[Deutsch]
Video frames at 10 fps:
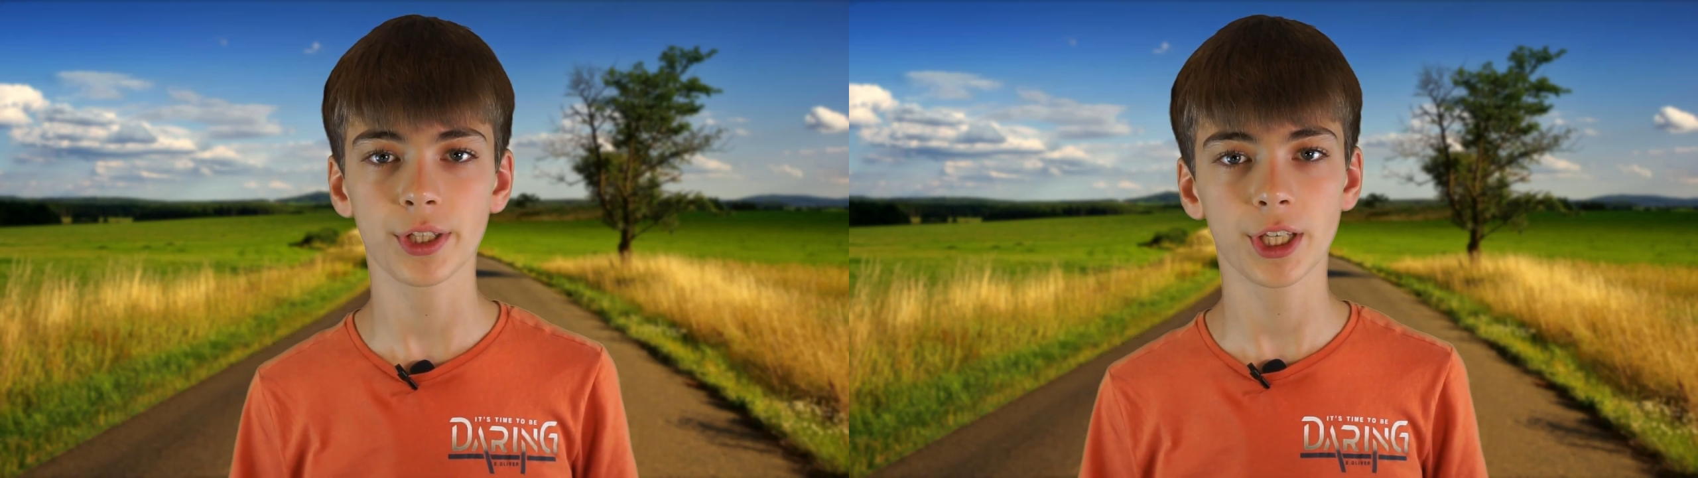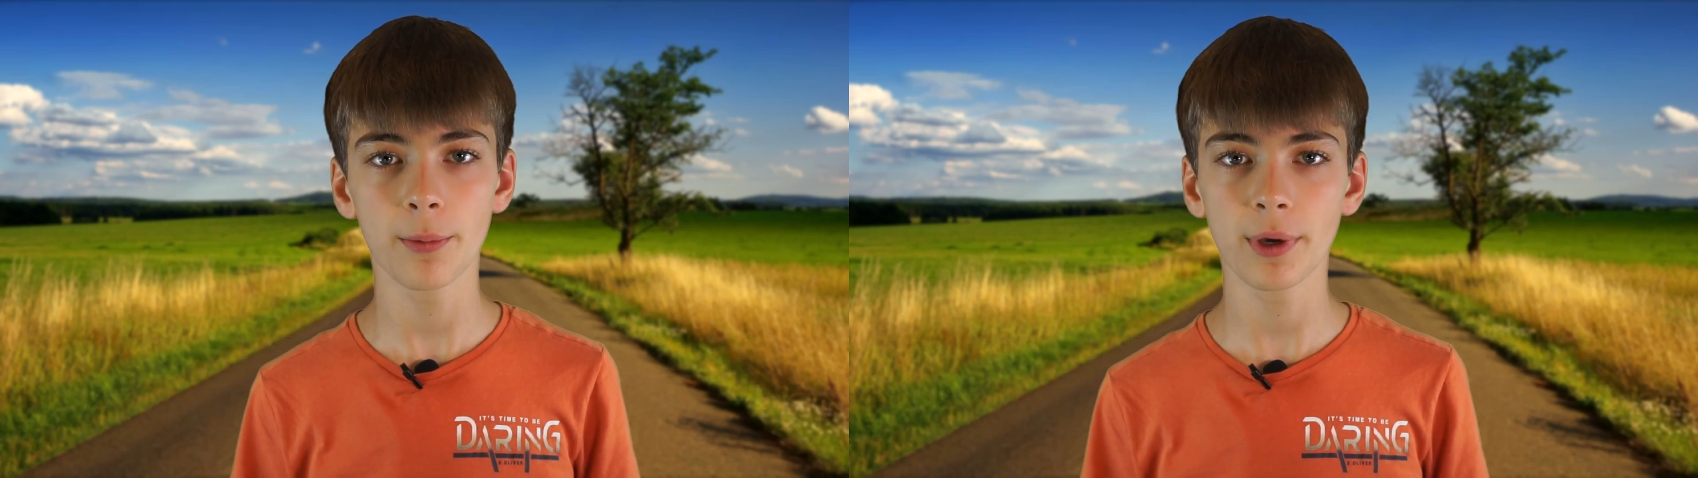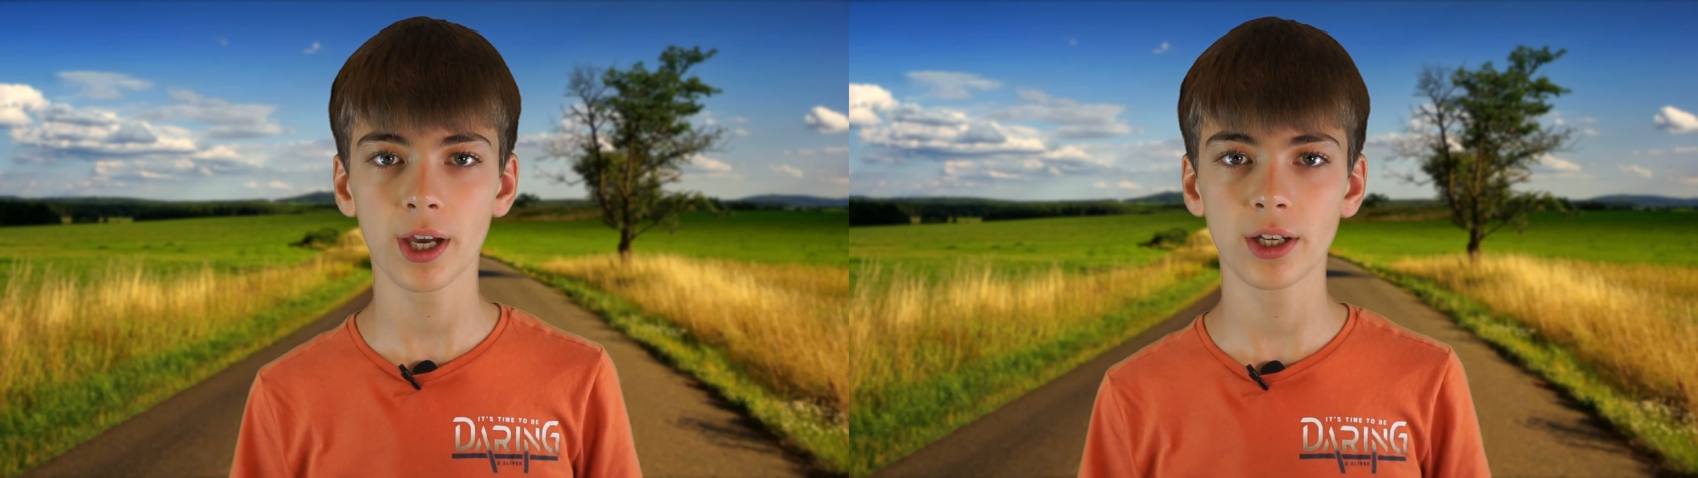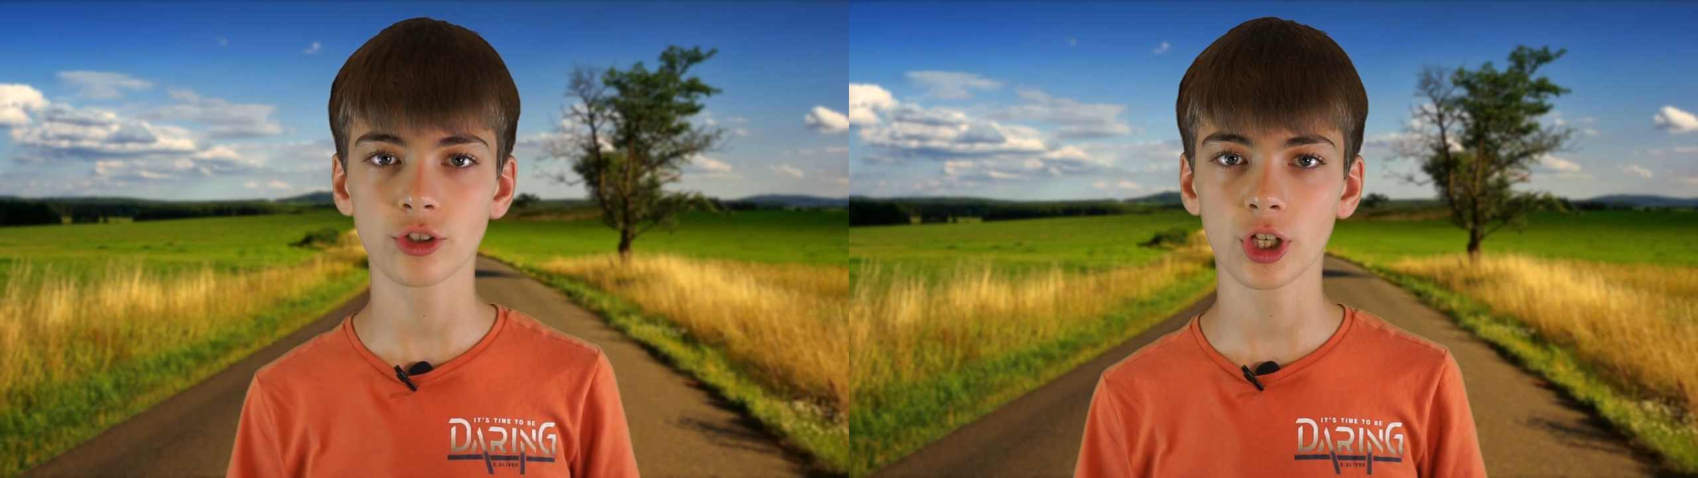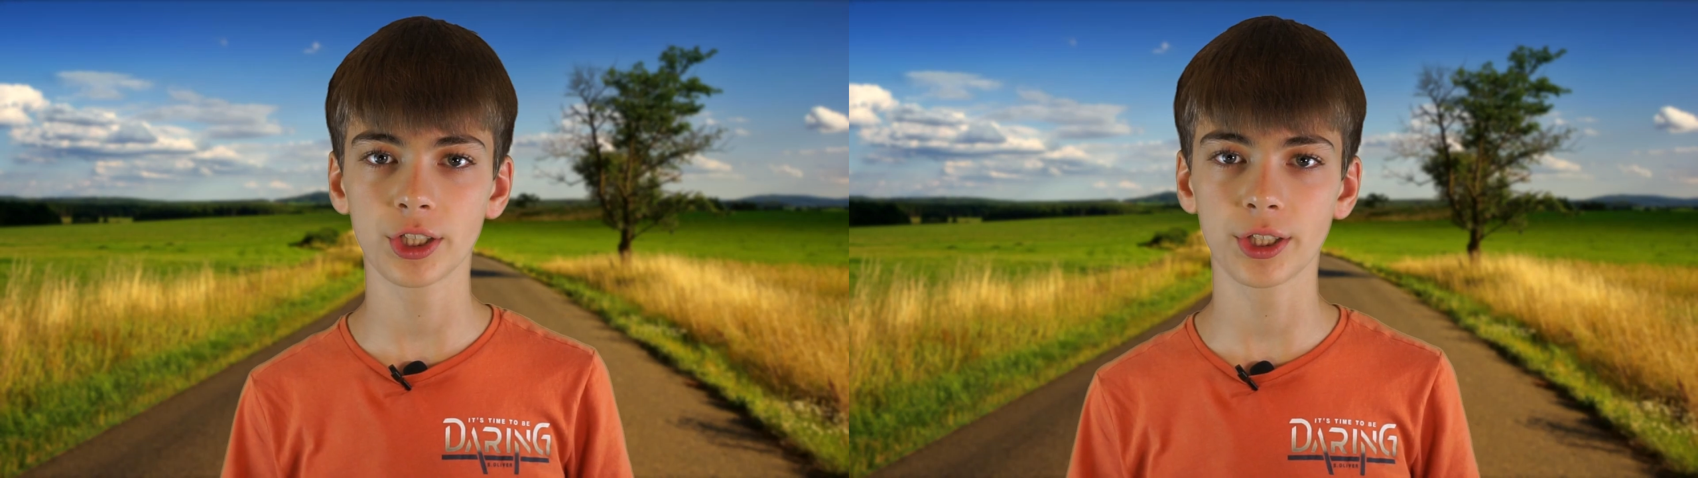Die Kamera
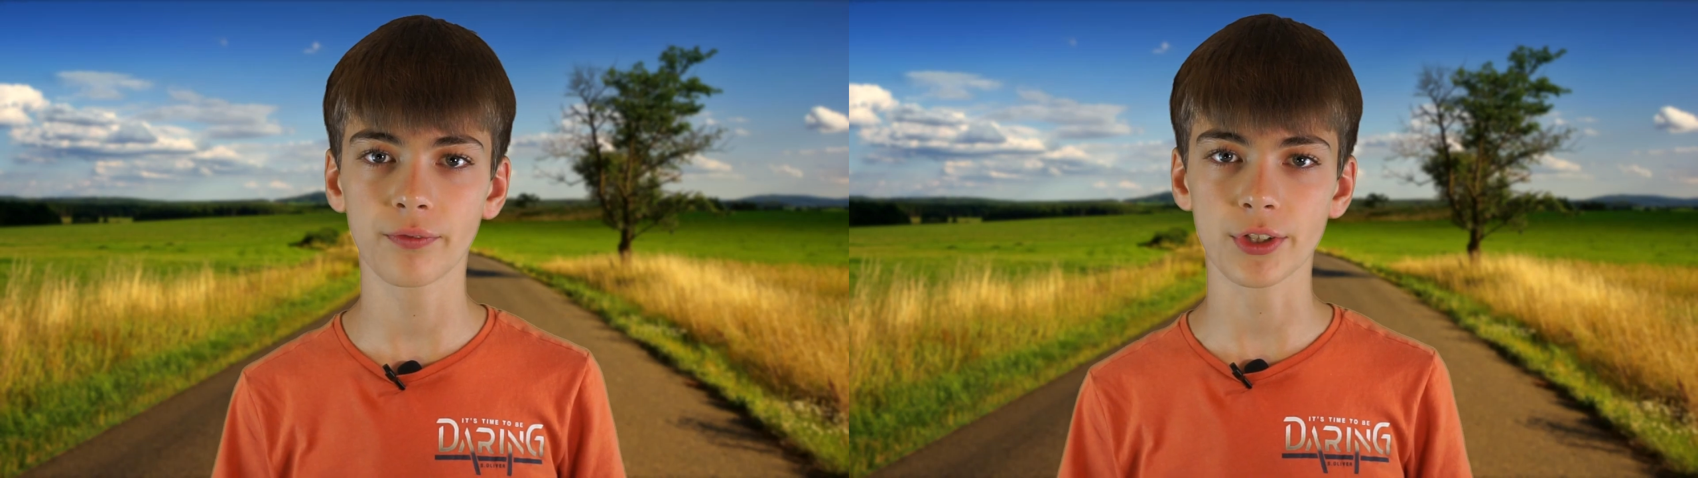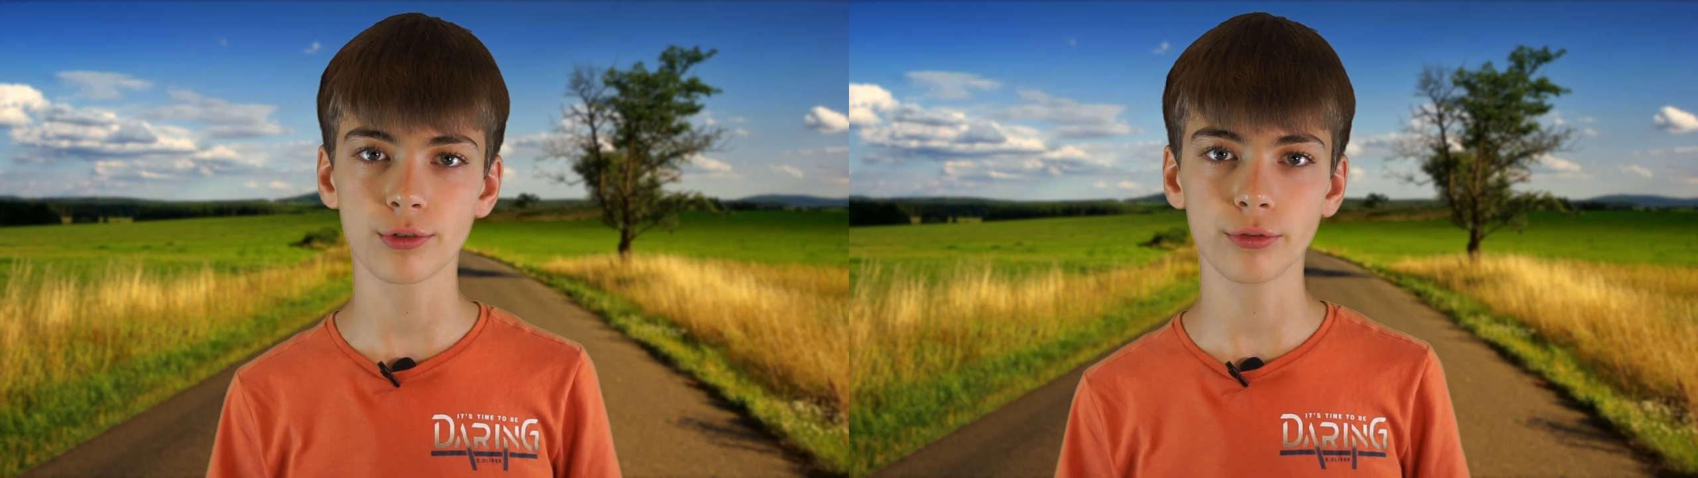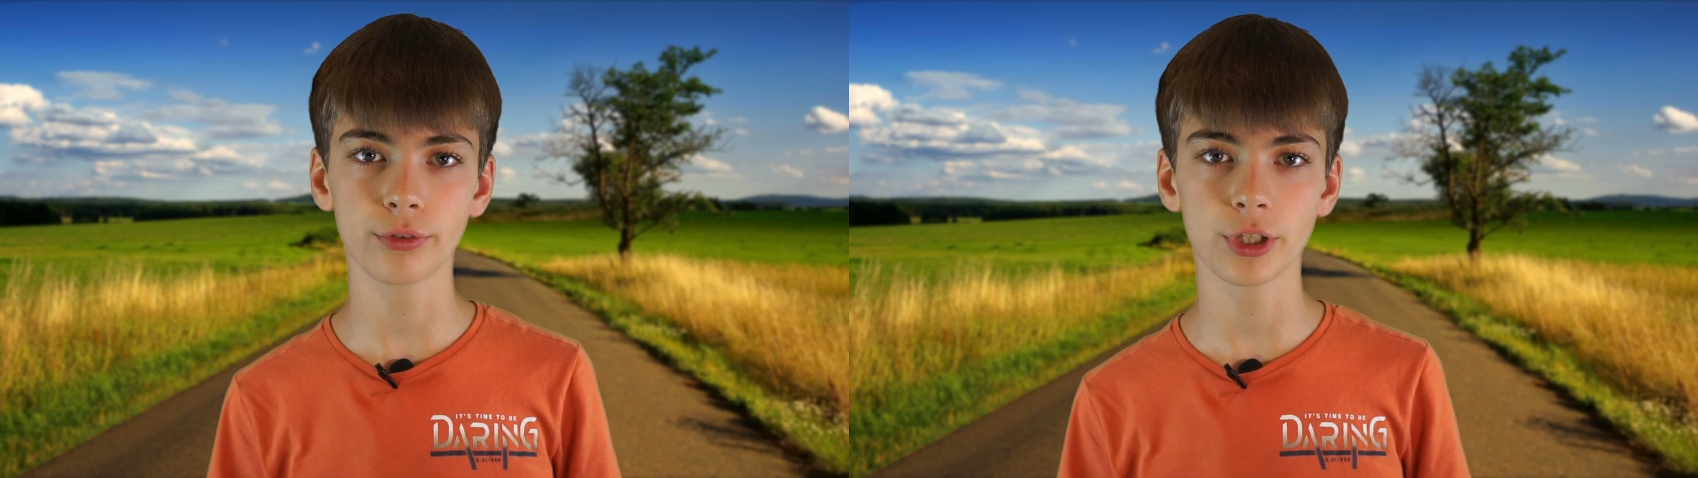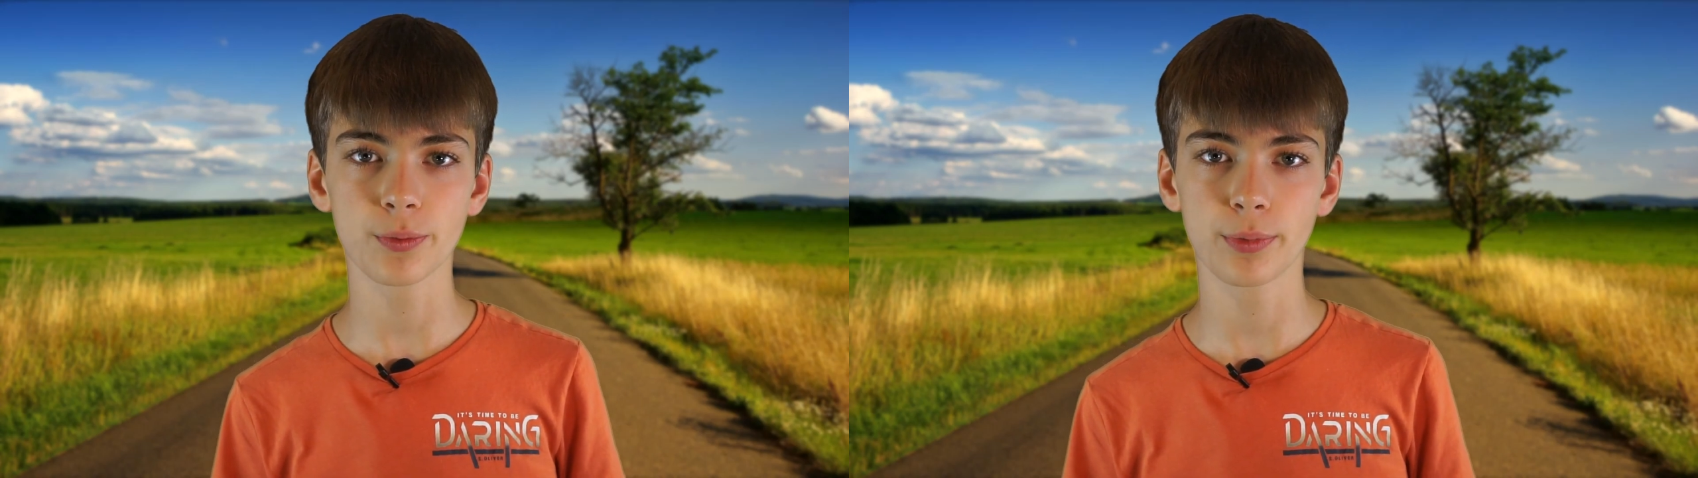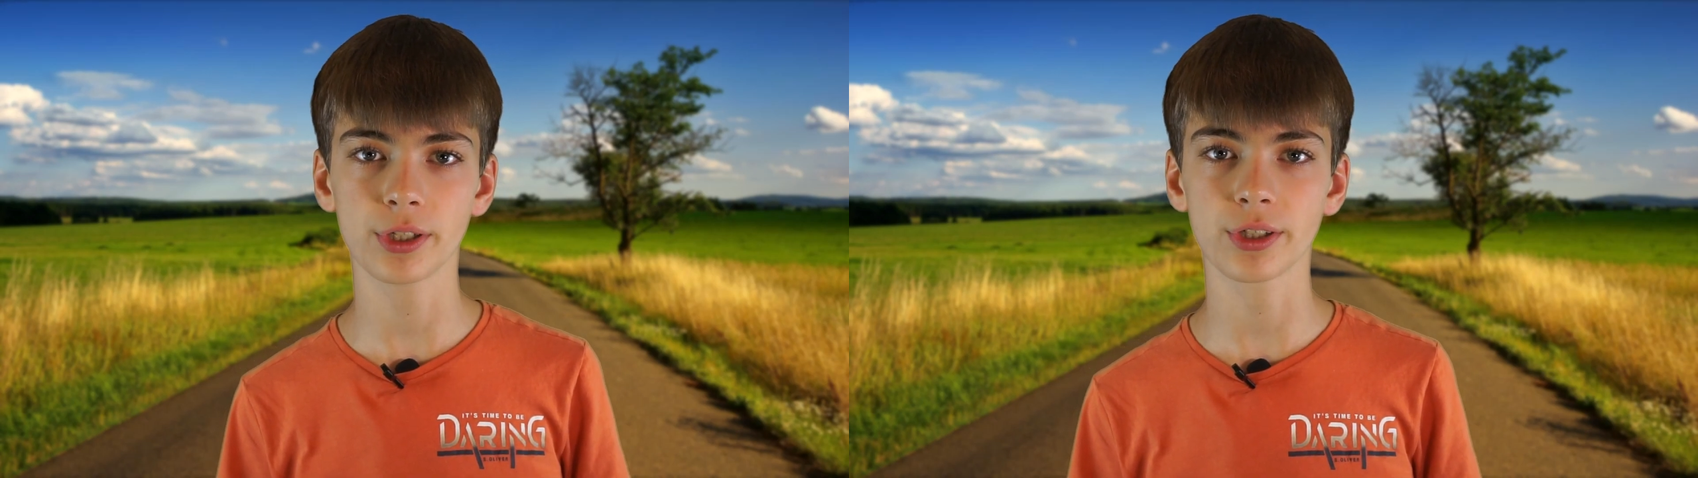entscheidet dann, was gut für das
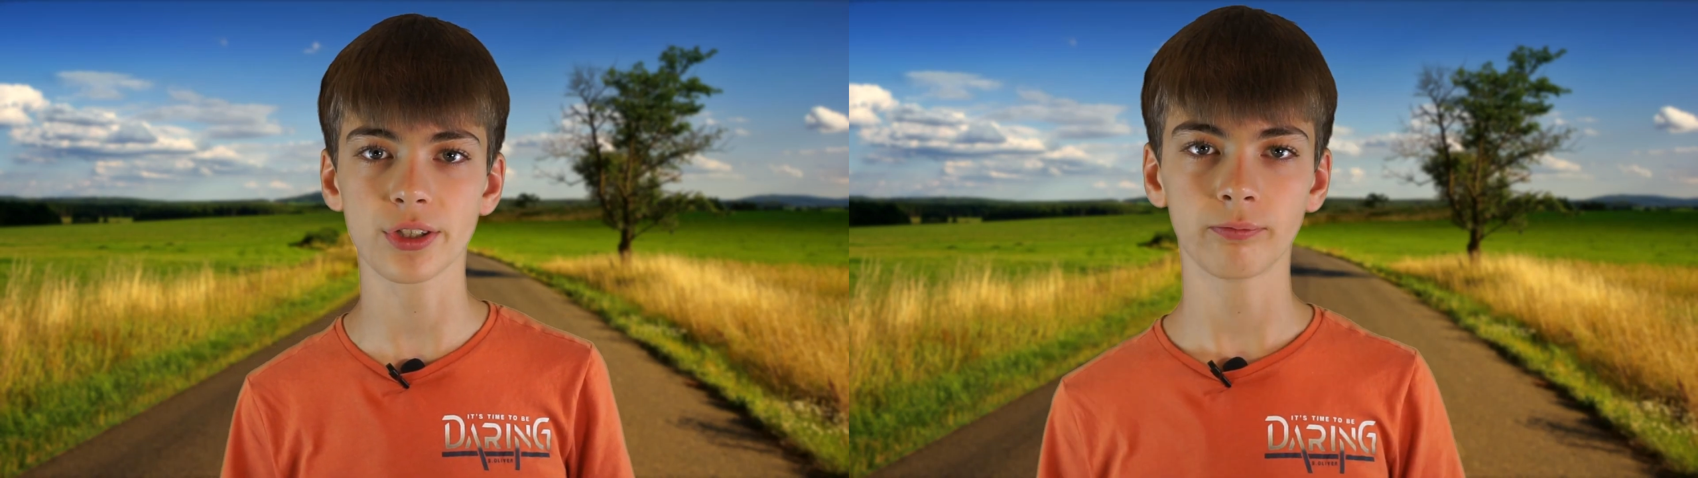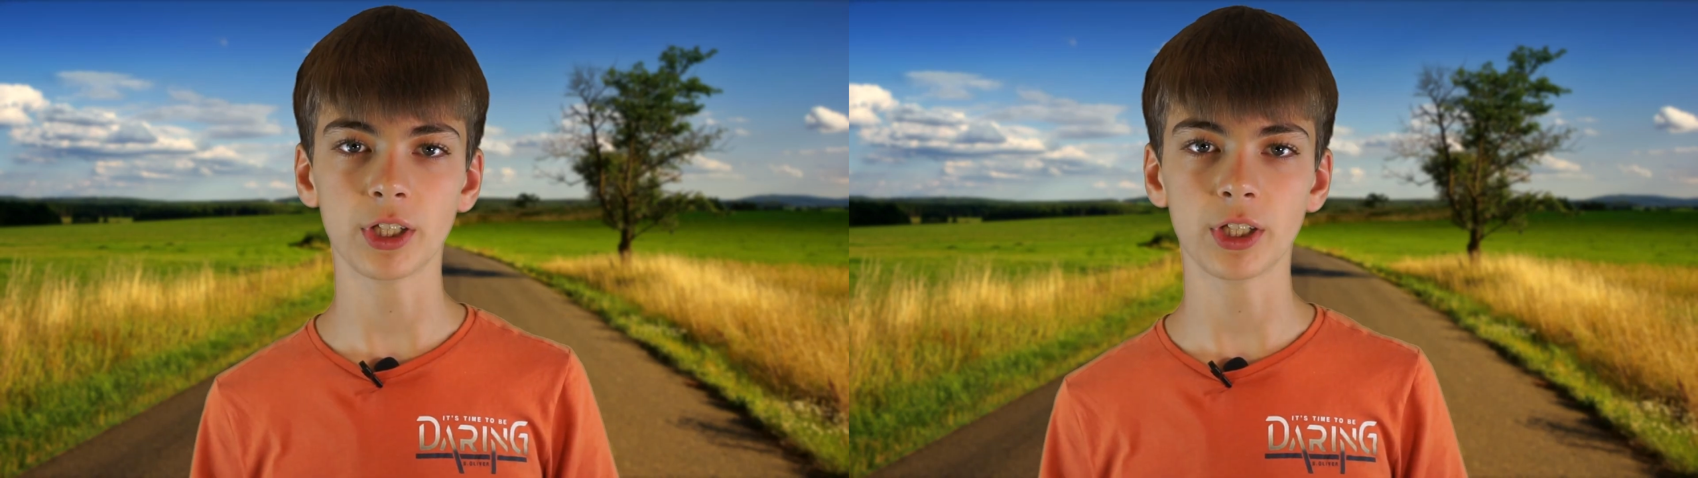Bild ist.